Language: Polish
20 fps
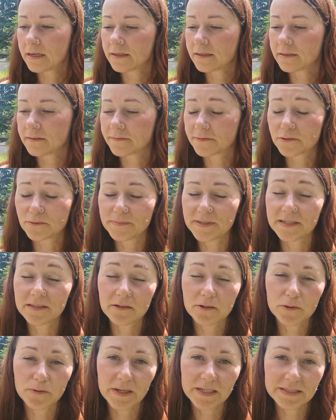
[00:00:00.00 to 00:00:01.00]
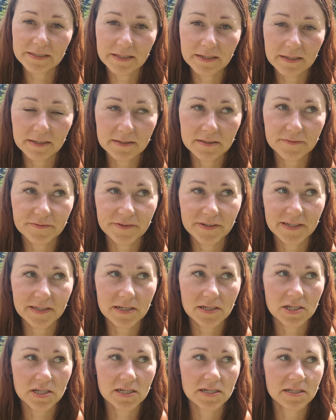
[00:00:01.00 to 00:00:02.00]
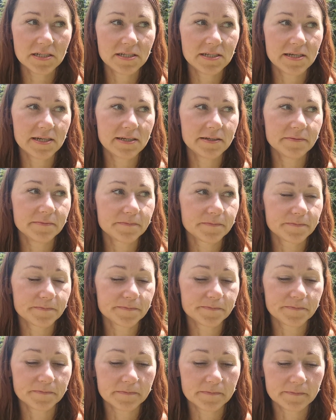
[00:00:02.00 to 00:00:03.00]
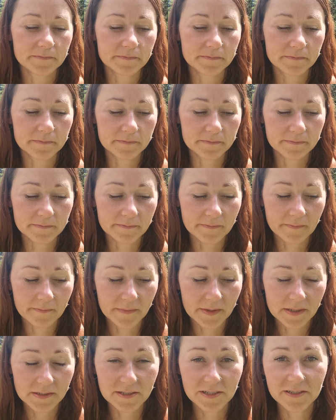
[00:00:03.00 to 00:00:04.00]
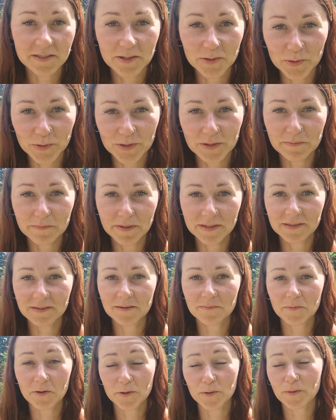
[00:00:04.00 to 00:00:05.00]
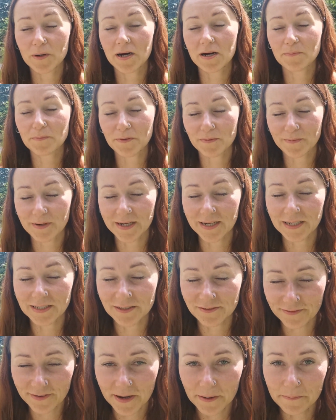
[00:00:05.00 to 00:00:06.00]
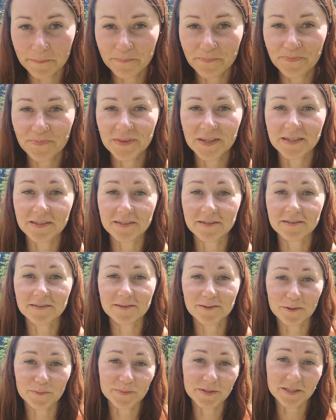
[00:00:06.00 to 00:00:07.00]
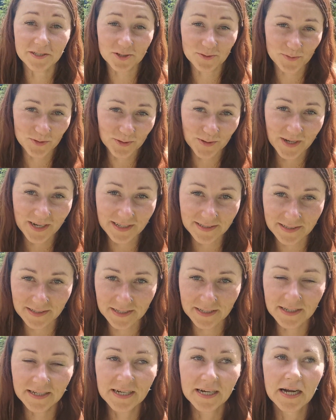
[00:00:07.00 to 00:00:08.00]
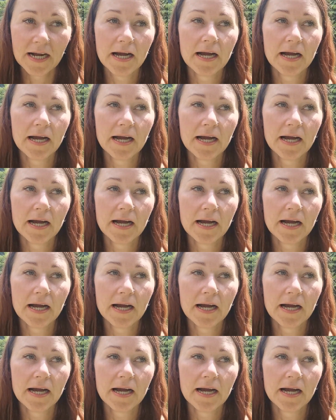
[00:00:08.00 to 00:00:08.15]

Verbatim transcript: E, w sumie dokładniej swoje narzędzie, mm, dzięki którym będę mogła pomagać Wam i sobie też przy okazji.